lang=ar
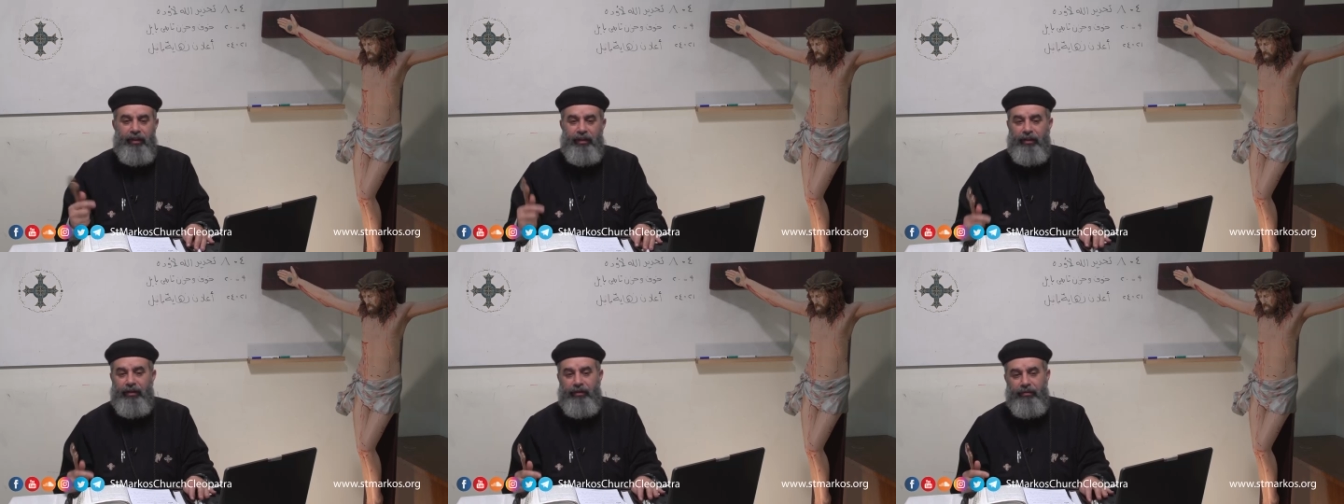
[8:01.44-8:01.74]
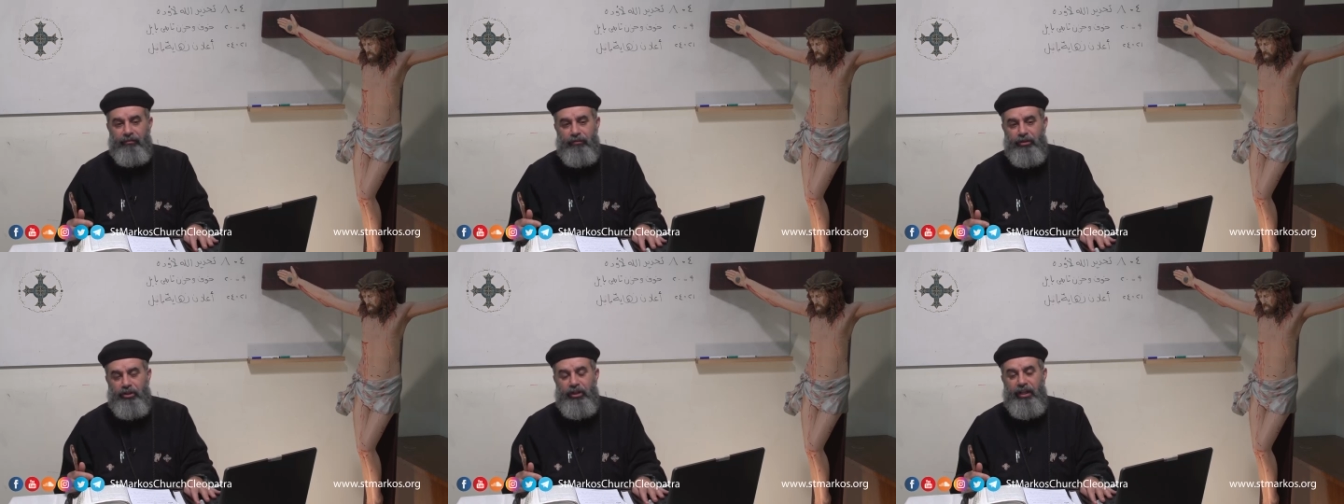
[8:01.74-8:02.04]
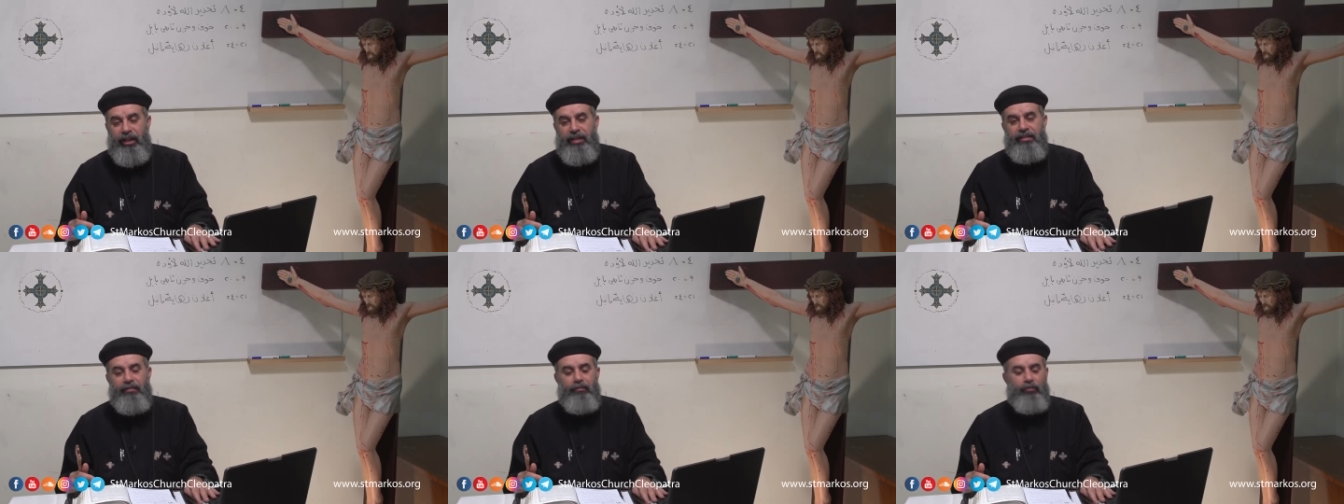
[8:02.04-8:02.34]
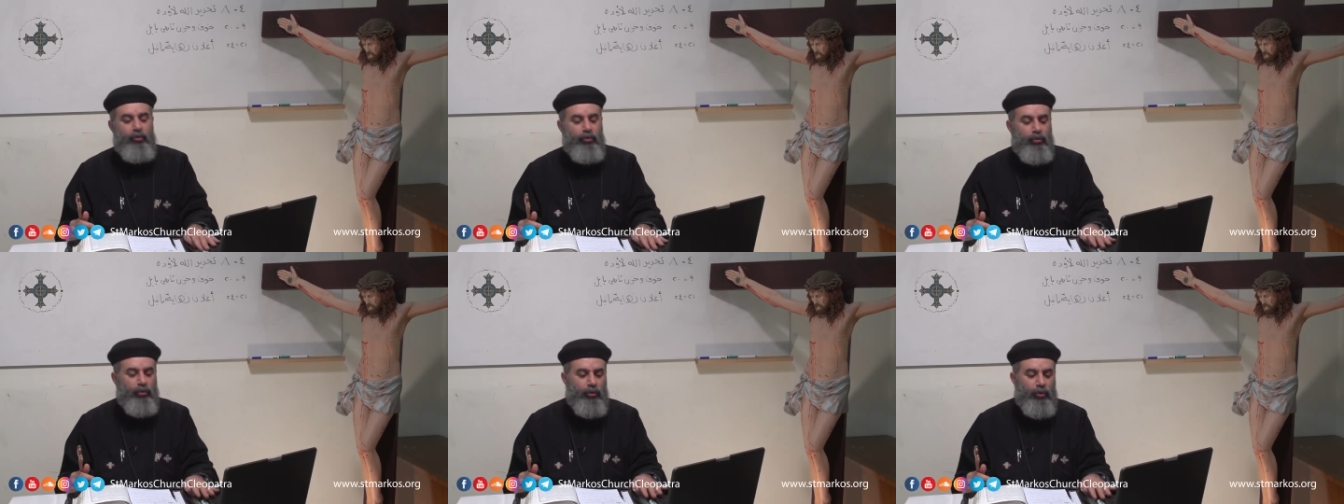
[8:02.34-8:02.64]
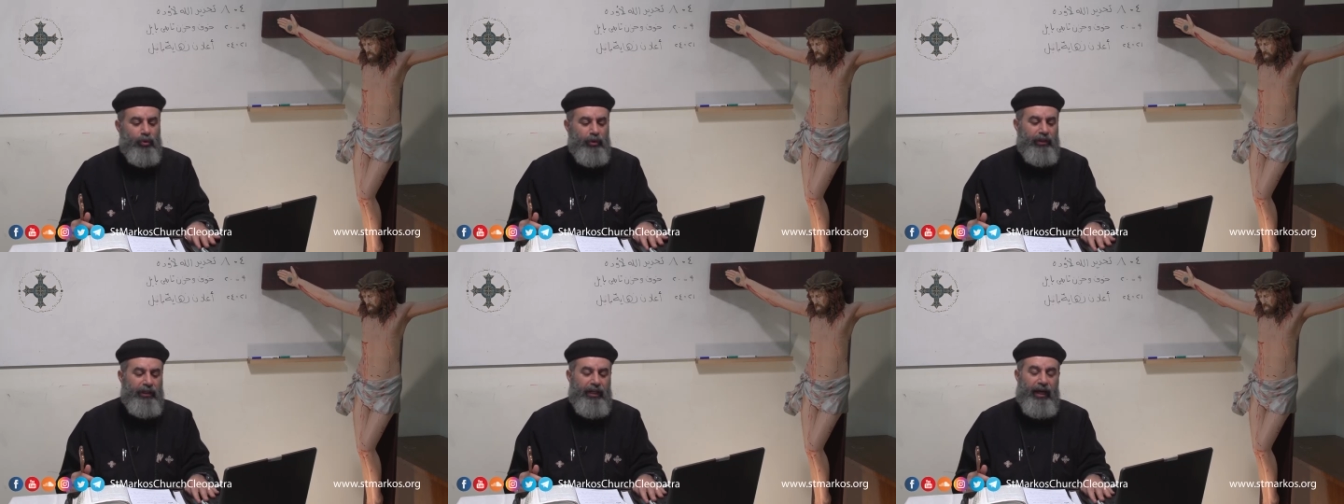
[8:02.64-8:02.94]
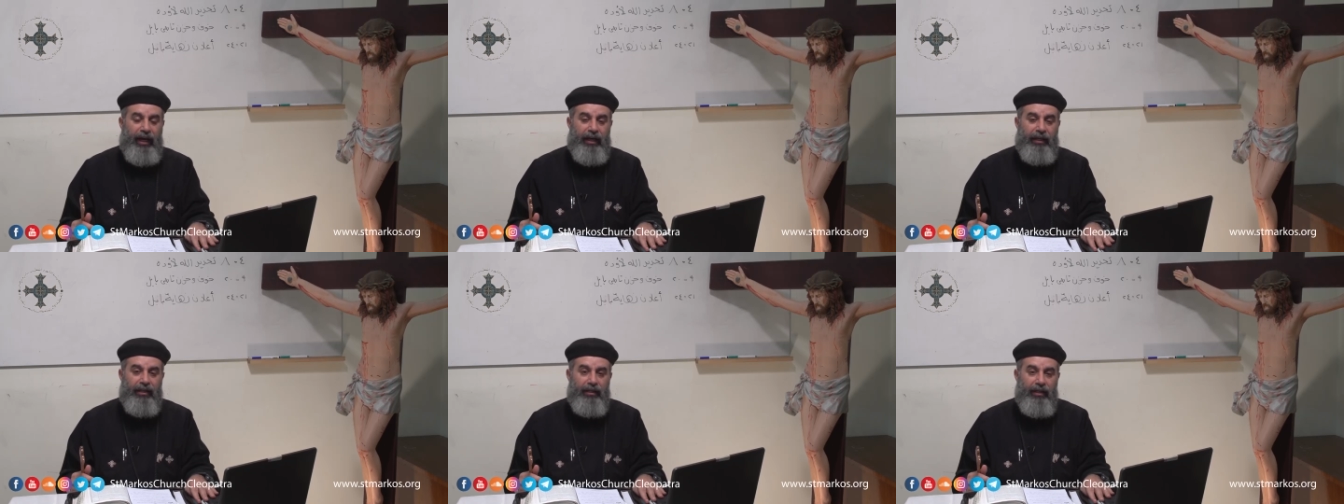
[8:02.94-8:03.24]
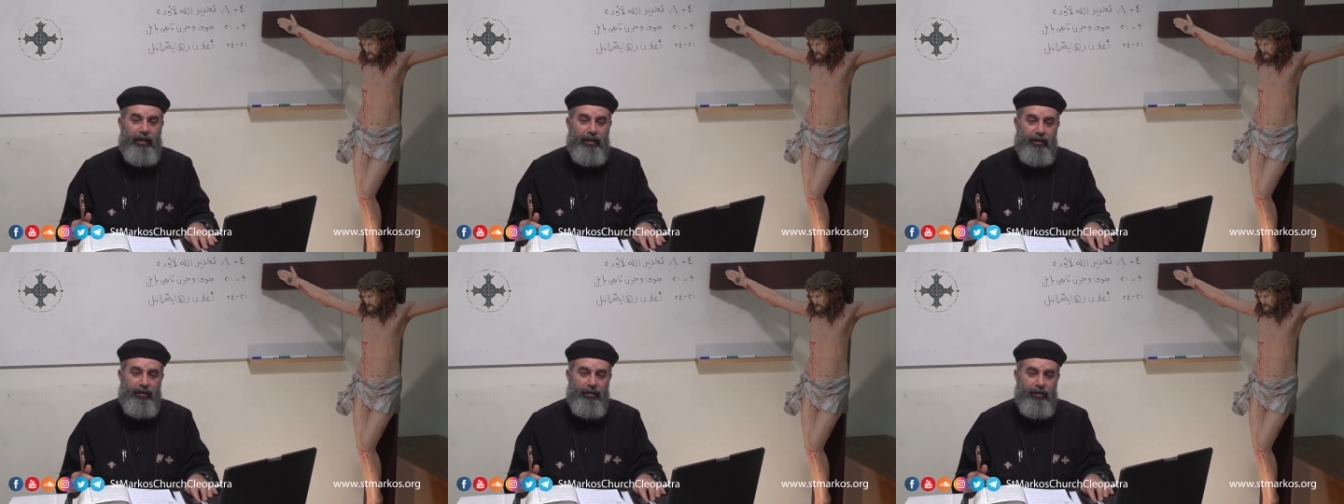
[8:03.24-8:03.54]
ايه مش لازم تقول كل
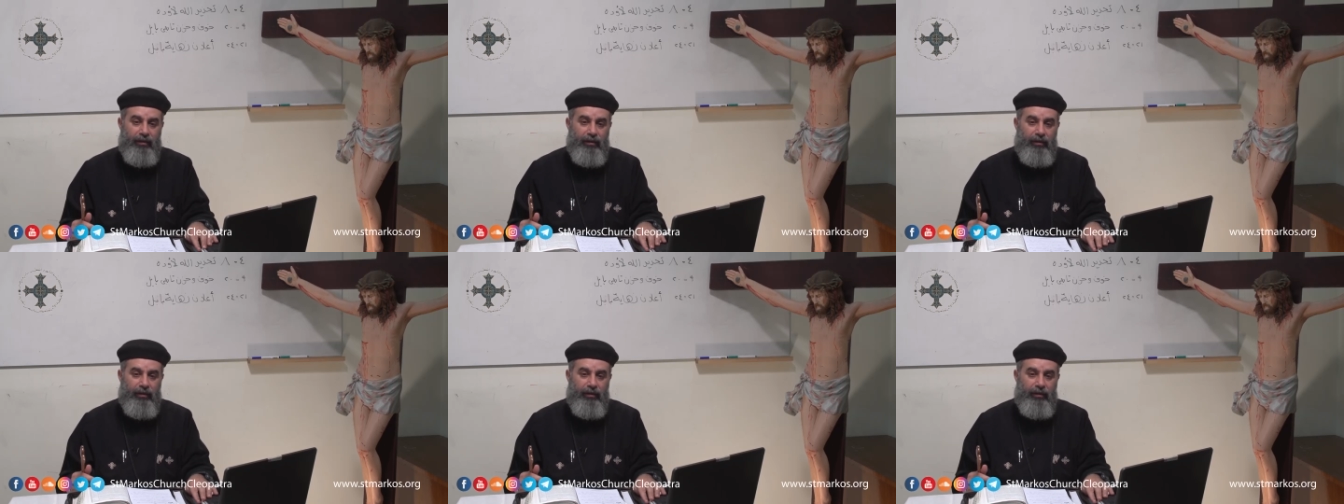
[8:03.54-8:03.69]
الحقيقه